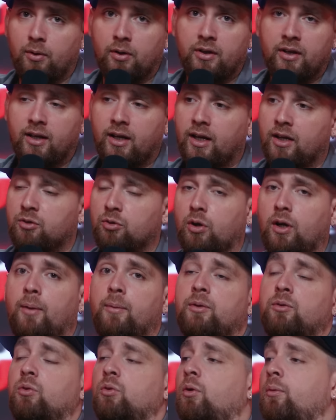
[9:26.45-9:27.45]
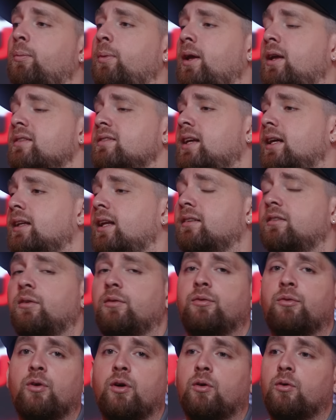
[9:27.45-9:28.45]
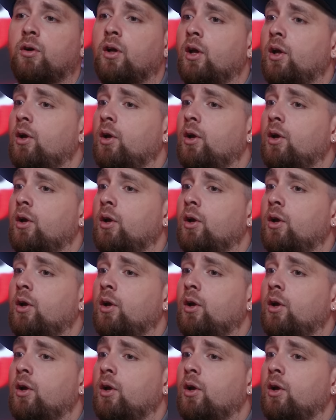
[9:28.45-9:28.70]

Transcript: eso, que a veces uno piensa hasta si fue